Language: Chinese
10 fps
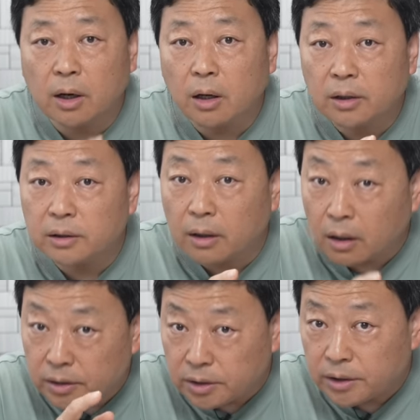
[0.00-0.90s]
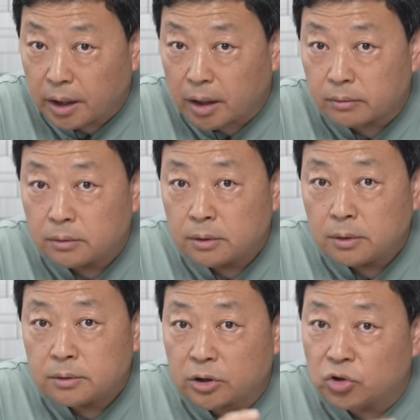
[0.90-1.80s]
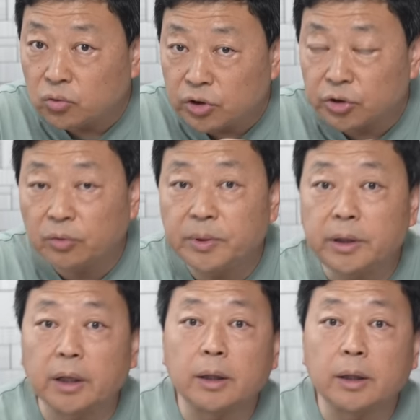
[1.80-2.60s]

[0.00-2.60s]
2021年在中石油毕业